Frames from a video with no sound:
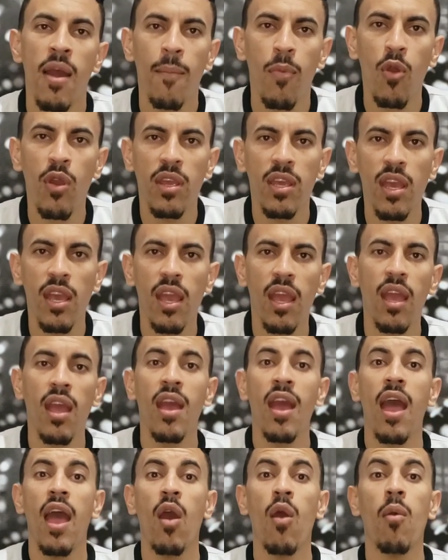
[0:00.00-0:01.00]
porque
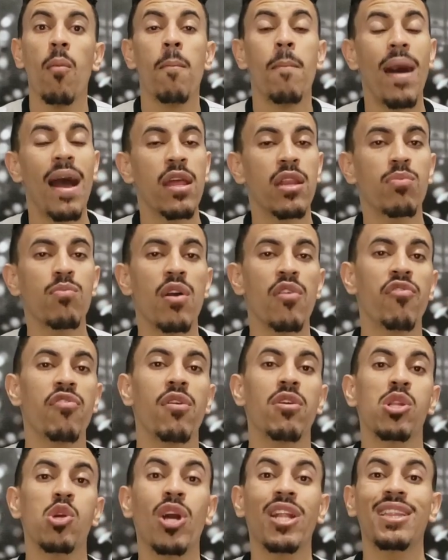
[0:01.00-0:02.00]
mais uma
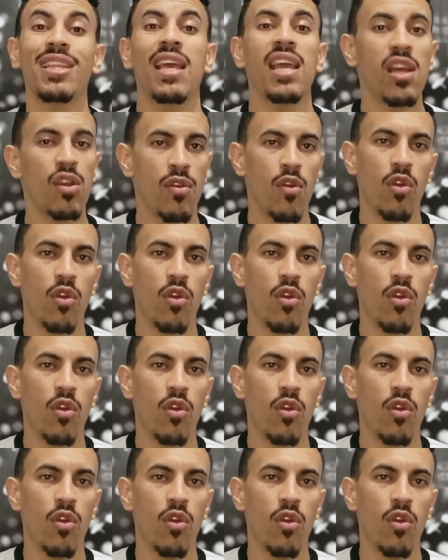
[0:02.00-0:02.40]
vez o Otero,